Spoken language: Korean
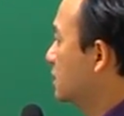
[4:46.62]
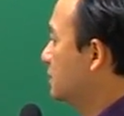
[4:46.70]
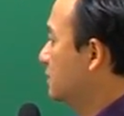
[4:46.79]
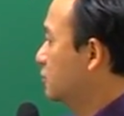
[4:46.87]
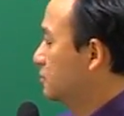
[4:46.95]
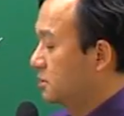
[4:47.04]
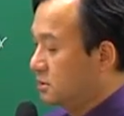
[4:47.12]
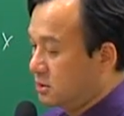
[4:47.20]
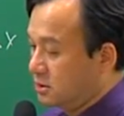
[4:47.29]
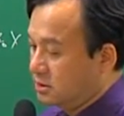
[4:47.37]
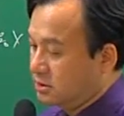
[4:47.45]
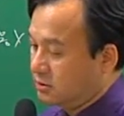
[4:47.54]
그다음에 두
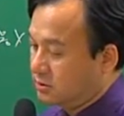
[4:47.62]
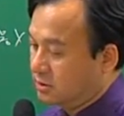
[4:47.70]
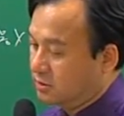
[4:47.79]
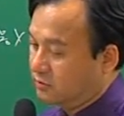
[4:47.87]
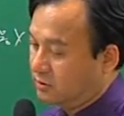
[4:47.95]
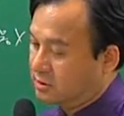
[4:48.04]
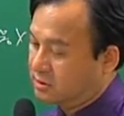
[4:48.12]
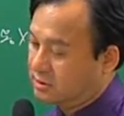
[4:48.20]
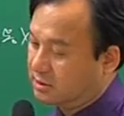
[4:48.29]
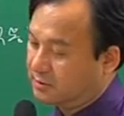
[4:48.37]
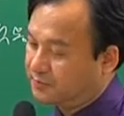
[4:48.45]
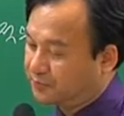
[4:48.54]
번째는 이제 어떤 게 중요했었어요.